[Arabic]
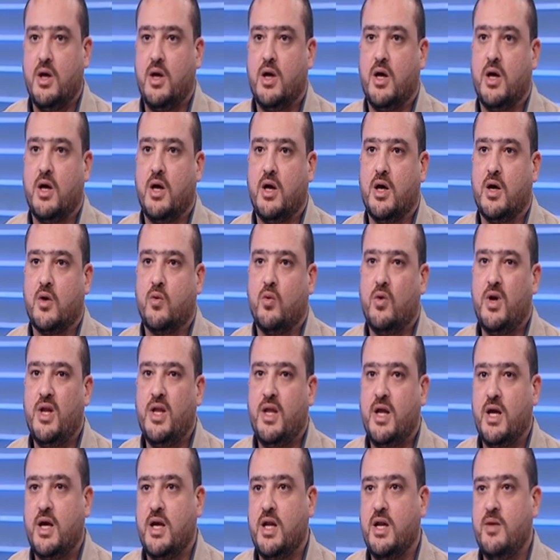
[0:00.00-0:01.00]
آه كل
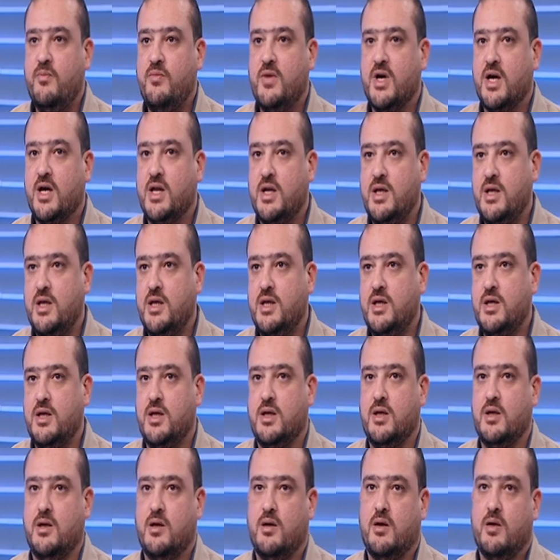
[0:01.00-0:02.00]
ده هنبني عليه
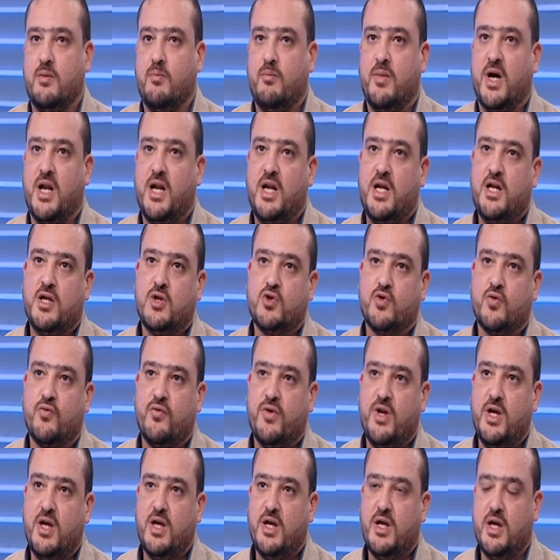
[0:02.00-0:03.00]
مع اللي احنا
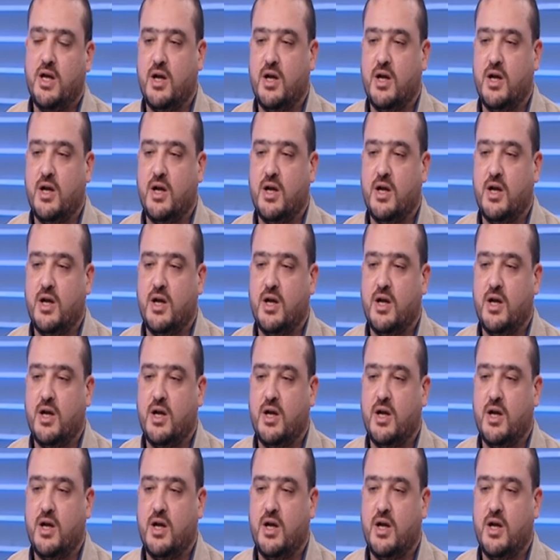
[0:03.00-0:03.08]
شفناه